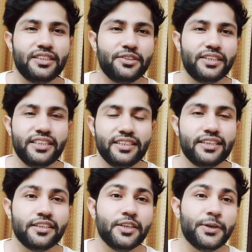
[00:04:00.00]
योर
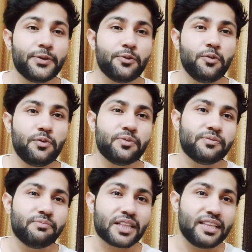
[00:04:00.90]
एरिया तो
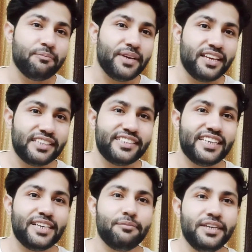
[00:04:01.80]
मतलब मेरा
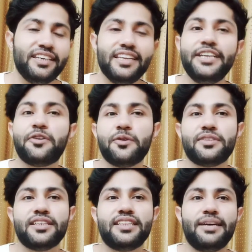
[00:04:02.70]
चैनल भी डिलीट हो
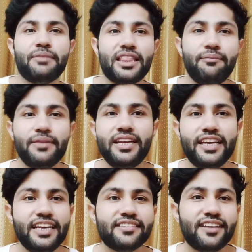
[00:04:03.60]
सकता है मतलब मेरे
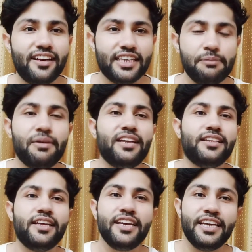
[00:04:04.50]
एक साल की
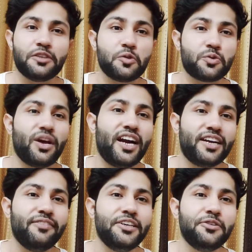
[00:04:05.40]
मेहनत
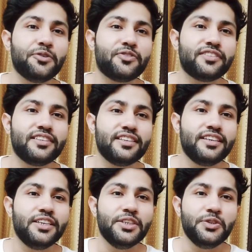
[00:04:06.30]
160 वीडियोस
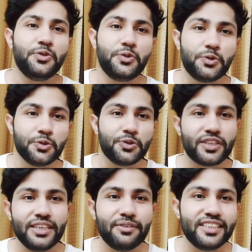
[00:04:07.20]

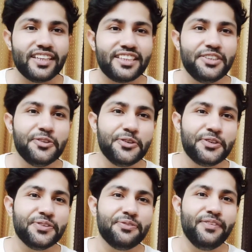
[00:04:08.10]
चुटकी बजाती
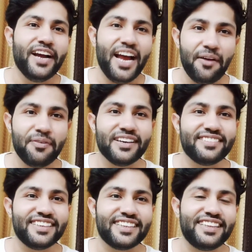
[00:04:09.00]
यूट्यूब गायब कर
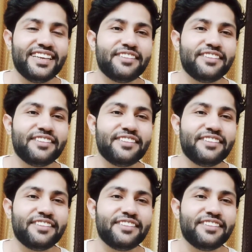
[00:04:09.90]
सकता है